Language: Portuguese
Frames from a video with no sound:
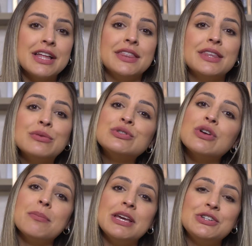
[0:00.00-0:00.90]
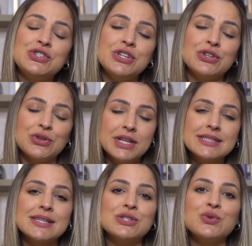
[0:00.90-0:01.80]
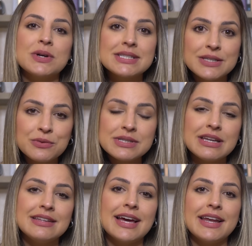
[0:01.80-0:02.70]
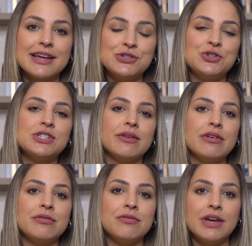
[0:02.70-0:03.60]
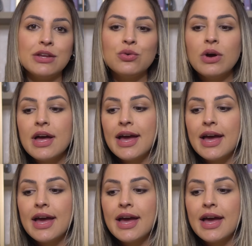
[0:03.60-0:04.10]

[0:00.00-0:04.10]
não somente toda essa situação sanitária que a gente estava vivendo,